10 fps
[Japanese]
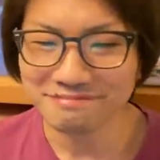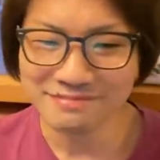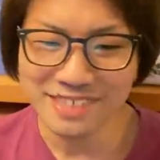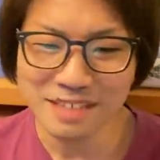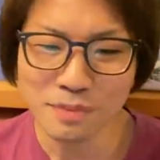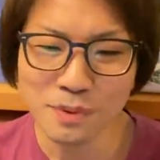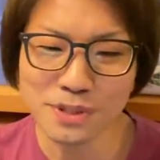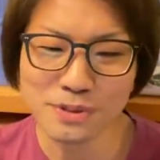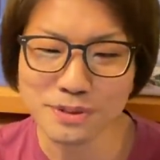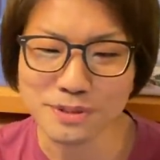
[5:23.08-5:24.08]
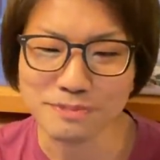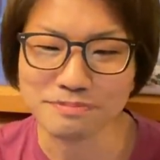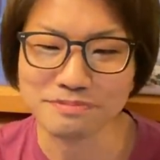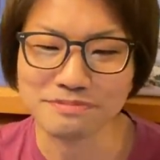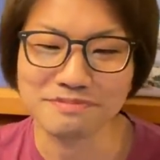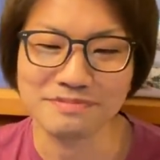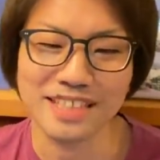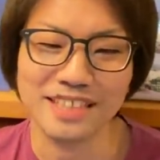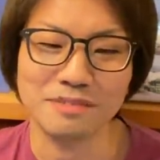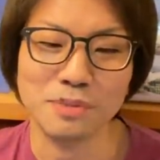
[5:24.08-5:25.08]
でもう一曲、
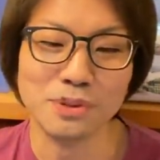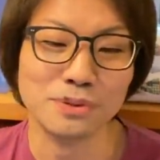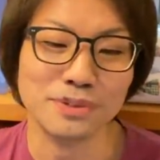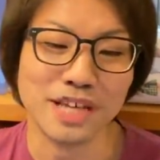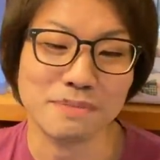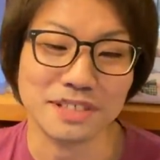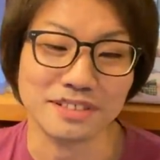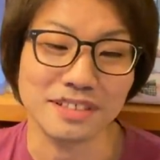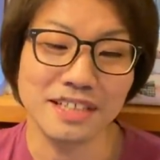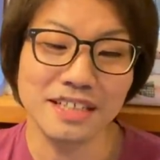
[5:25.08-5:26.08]
ね、もう一曲歌います。